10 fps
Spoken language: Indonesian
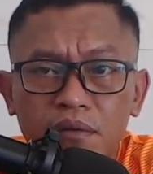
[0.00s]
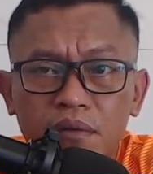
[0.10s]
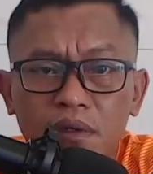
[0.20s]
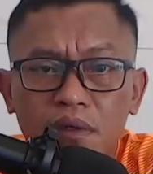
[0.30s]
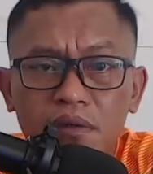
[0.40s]

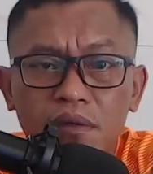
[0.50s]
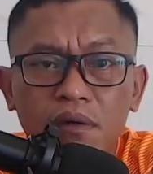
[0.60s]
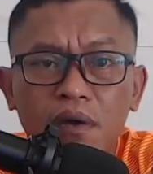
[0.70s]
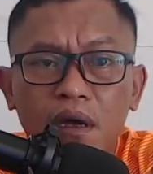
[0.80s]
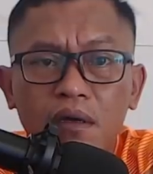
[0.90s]
Wah,
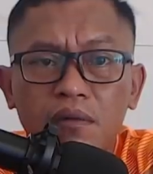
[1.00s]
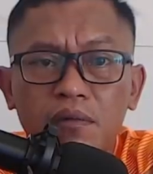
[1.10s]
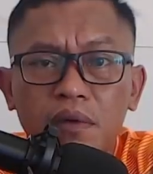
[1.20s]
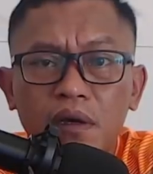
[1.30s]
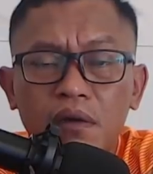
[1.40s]
terkait
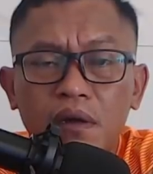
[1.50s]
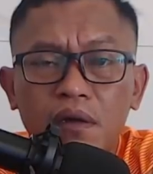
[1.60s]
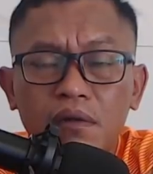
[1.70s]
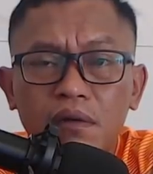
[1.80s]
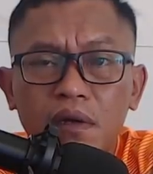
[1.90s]
biar
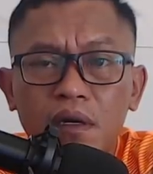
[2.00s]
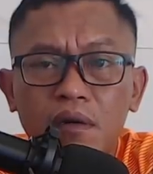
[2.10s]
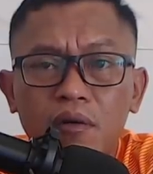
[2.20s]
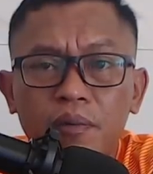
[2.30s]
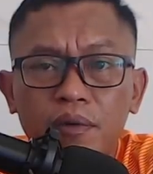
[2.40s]
ada
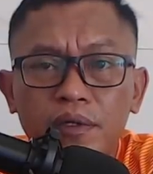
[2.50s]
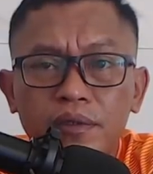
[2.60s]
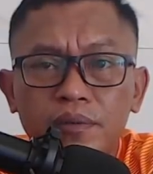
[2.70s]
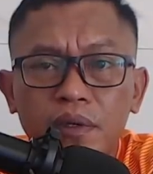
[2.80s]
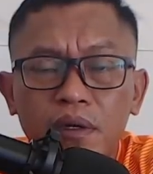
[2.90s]
tekanan ke
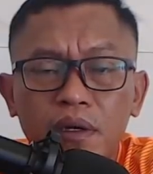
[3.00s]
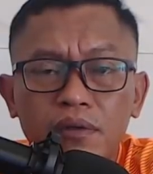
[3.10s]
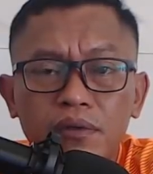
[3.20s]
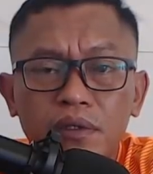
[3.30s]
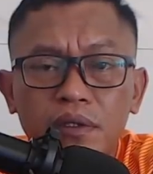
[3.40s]
polisi biar
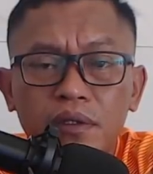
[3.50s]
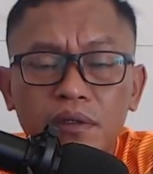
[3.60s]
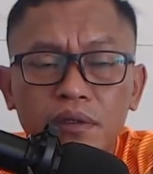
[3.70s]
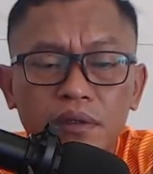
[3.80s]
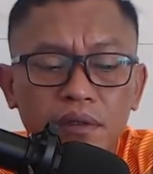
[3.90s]
langsung
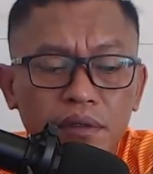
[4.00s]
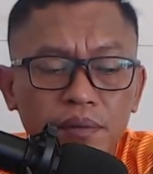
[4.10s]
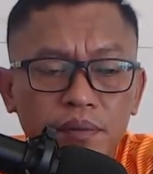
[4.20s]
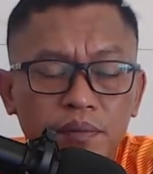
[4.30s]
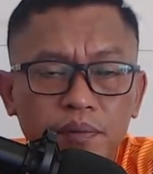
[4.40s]
di
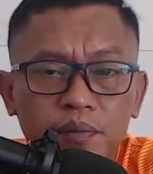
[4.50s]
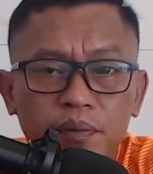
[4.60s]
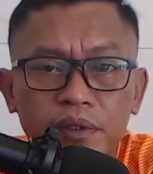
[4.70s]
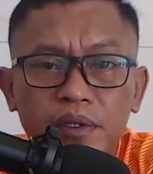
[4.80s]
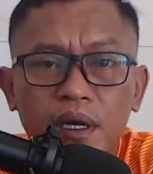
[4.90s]

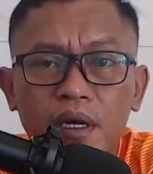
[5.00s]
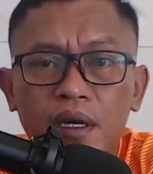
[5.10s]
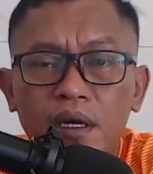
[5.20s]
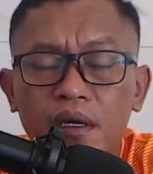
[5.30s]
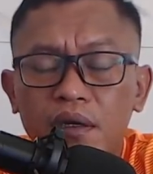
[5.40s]

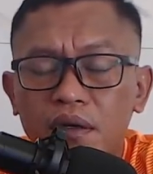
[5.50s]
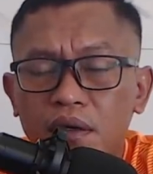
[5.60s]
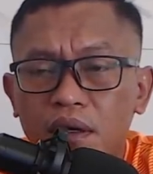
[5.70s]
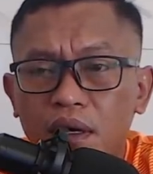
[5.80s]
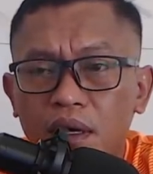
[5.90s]
penjara
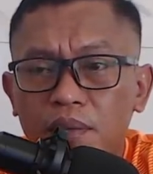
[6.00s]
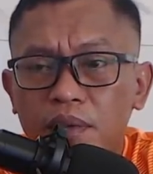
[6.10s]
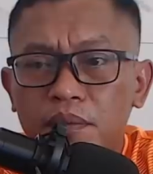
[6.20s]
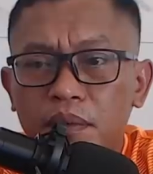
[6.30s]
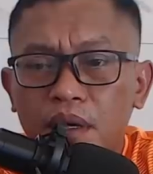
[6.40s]

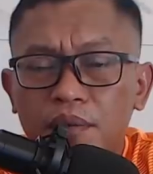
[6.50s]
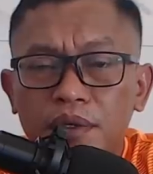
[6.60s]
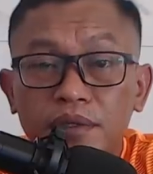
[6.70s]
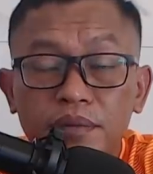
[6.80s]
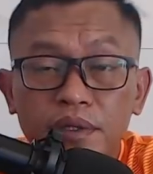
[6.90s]
Habib Bar
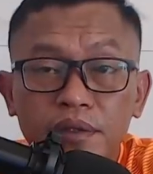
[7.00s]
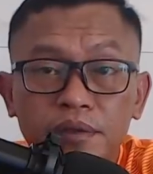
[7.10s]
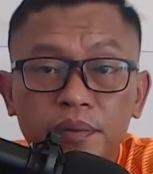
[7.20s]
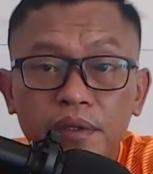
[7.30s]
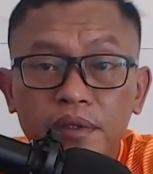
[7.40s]
bin Smith
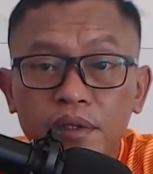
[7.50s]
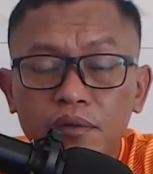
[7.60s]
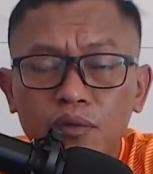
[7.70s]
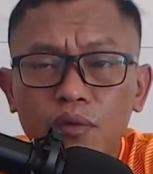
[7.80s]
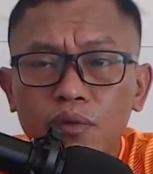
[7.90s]
seperti
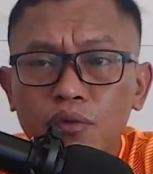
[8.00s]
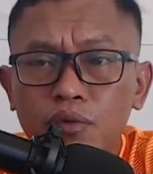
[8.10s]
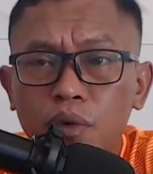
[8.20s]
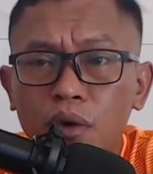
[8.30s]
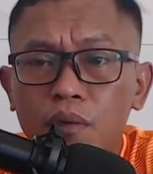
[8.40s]
itu
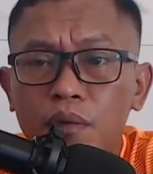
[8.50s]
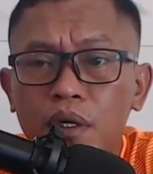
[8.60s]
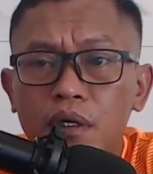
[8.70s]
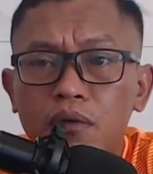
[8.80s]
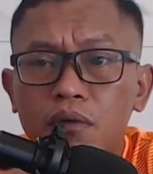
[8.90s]
terus
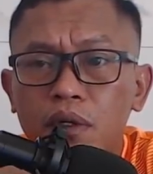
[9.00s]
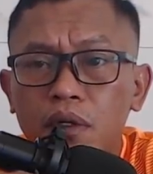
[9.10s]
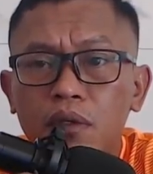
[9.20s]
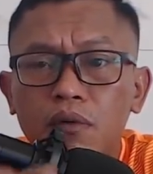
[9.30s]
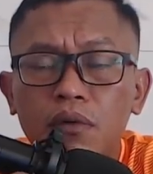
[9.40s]
berkomando
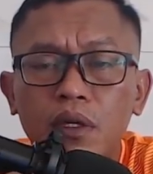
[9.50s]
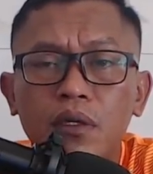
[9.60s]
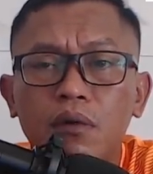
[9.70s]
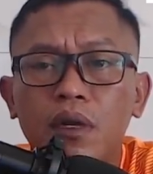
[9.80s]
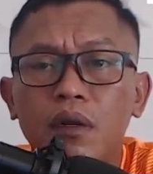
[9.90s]
digulir digulir
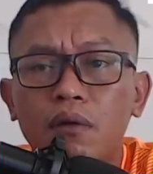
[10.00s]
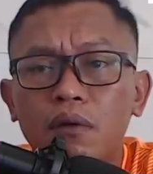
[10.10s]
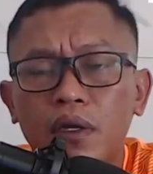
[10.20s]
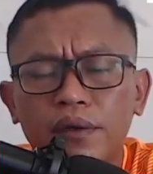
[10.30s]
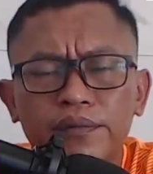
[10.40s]

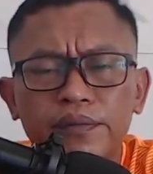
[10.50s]
digoreng-goreng.